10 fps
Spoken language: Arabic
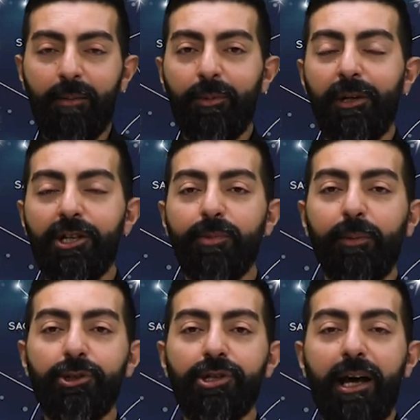بنبلش مع
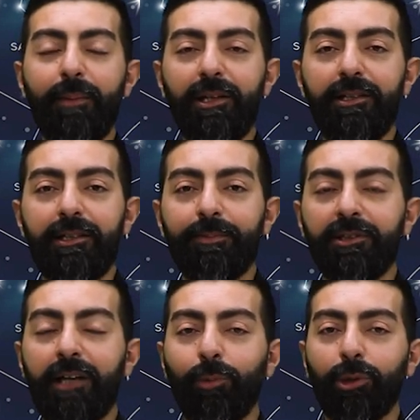برج الحمل يلي
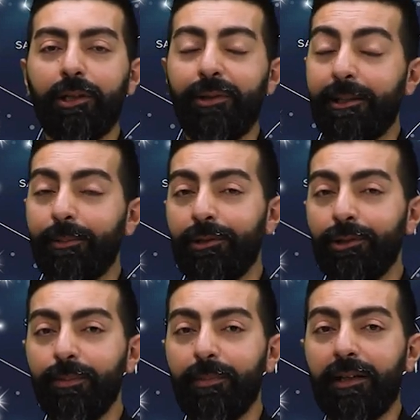بتدعمه الكواكب
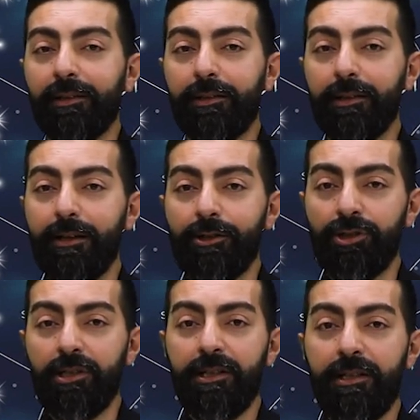اليوم مع انطلاقه
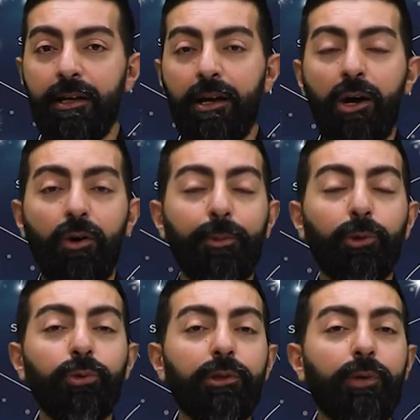جديده
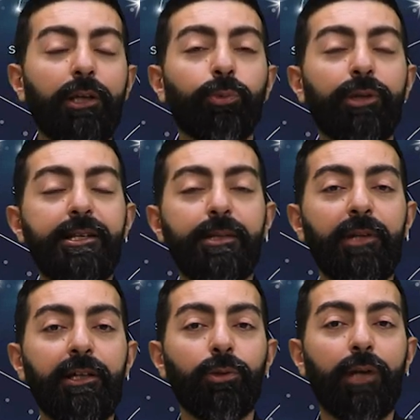وبيكون الوقت مناسب
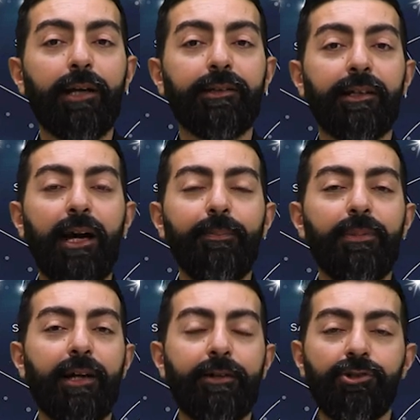لإله لحتى
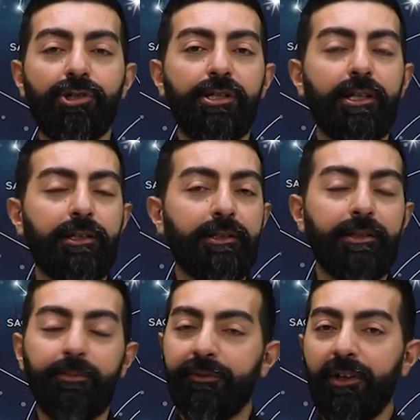يعبر عن الشيء يلي
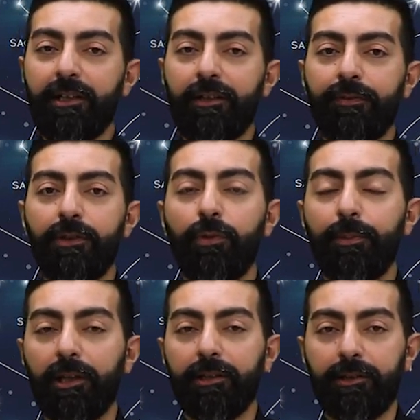بفكر فيه
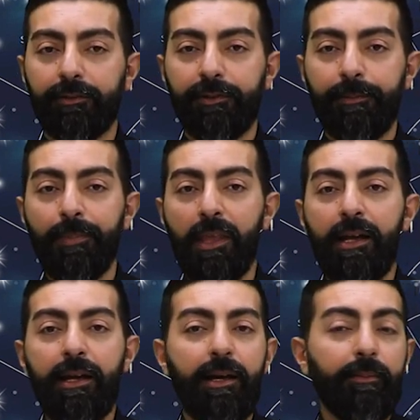وبيخطط فيه
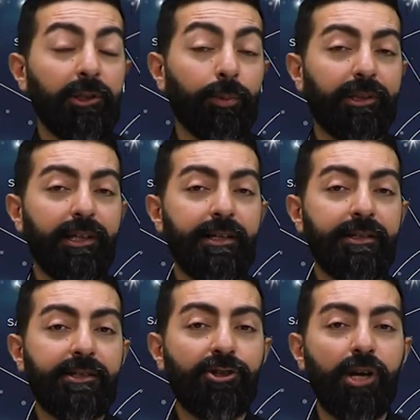اليوم بتلاقي
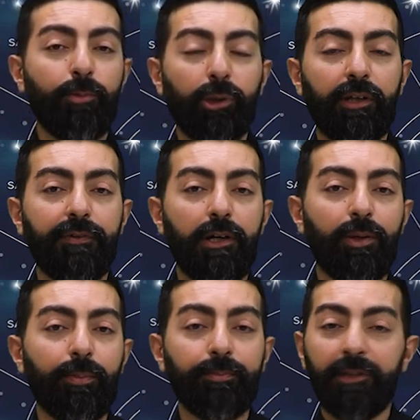انسجام
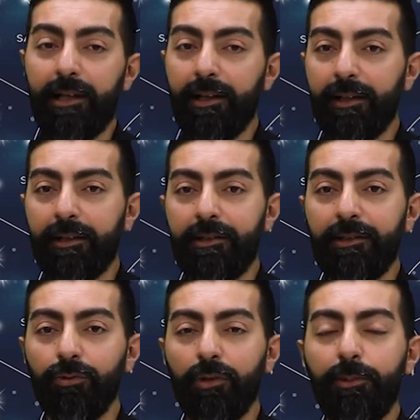وتفاهم من
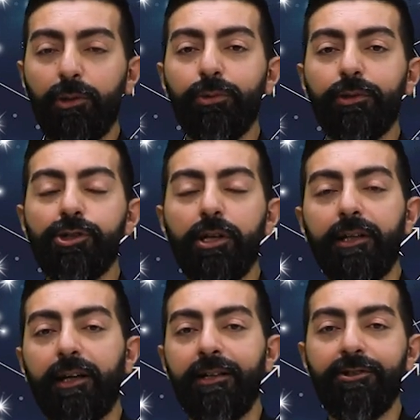الآخرين وبيكون
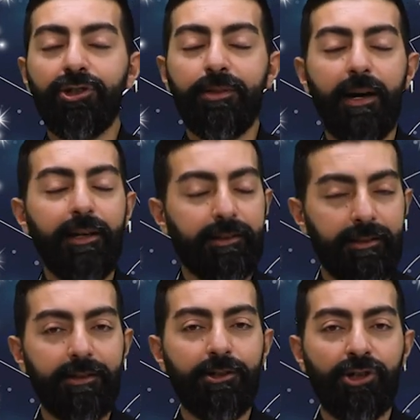نشاطك الاجتماعي
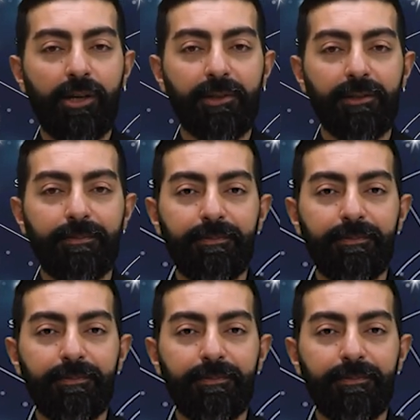كتير إيجابي